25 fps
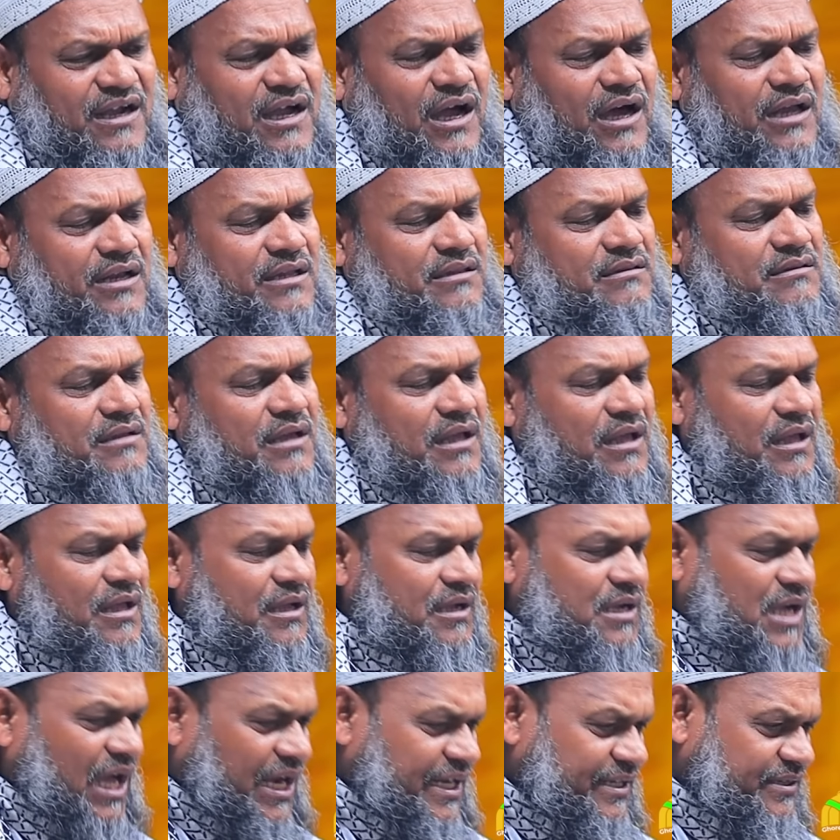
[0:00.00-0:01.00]
নেই খালিদ
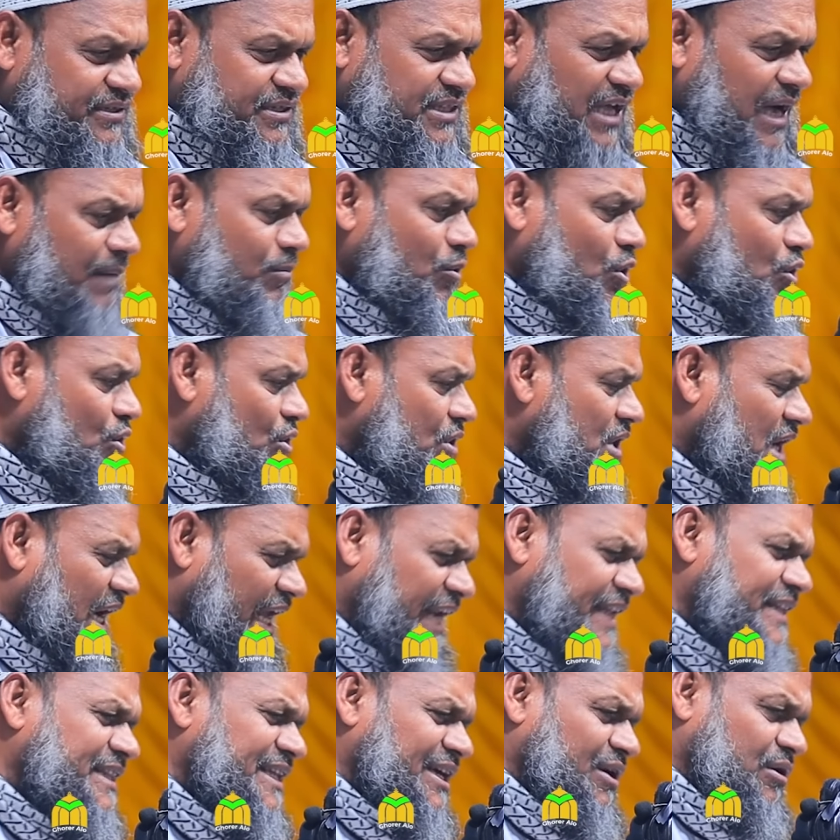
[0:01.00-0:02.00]
খালিদ থামো
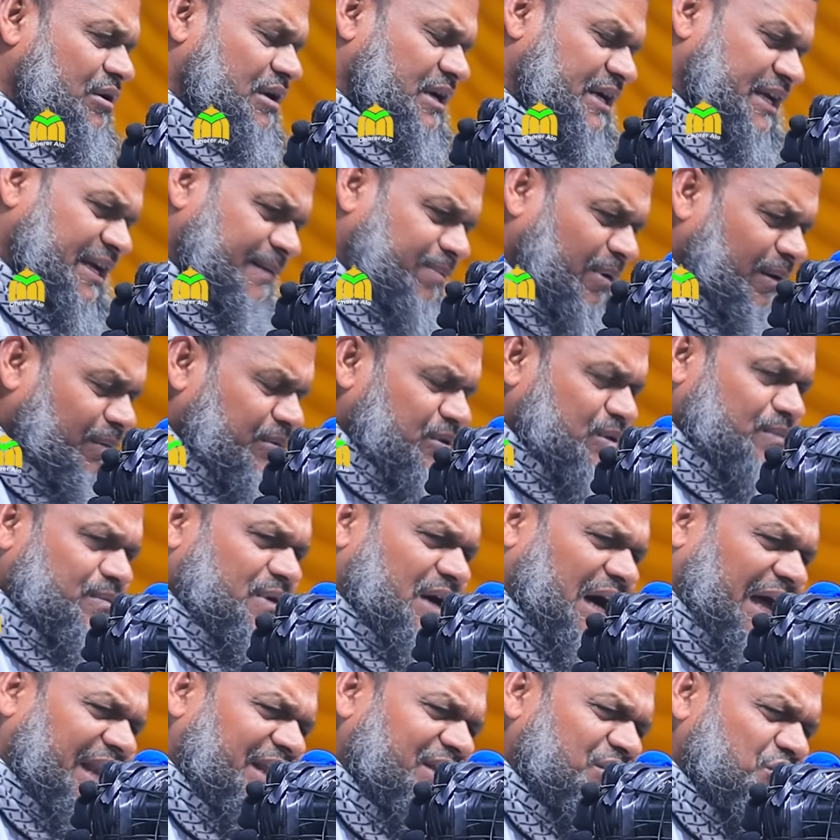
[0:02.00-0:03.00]
গালি দিও না এভাবে
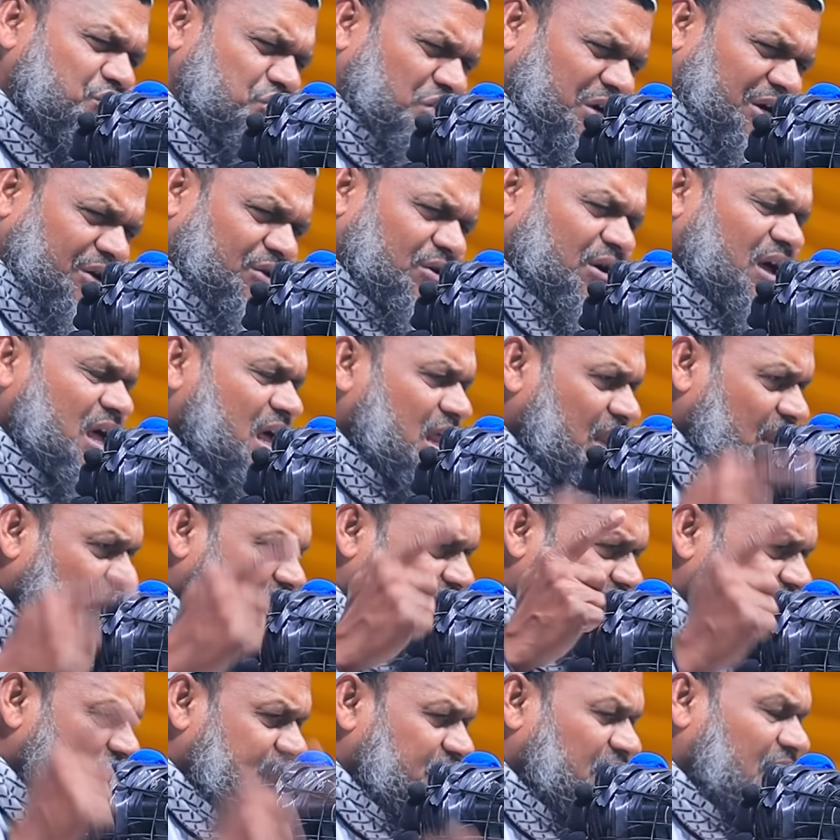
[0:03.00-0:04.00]
তুমি গালি দিয়েছো কেন
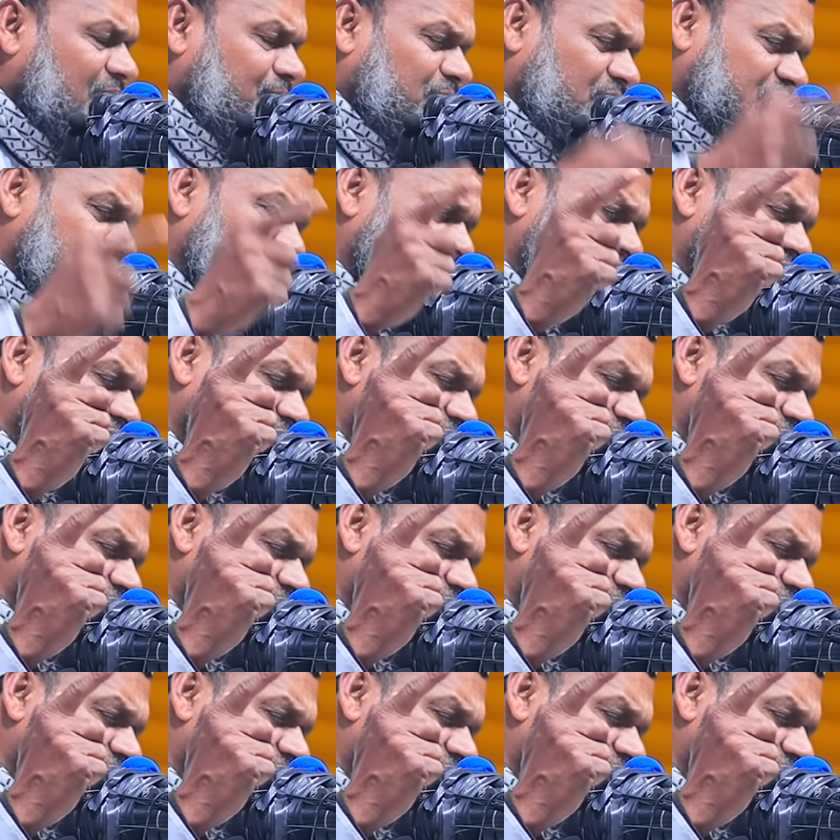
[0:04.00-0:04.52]
লাগা তাবত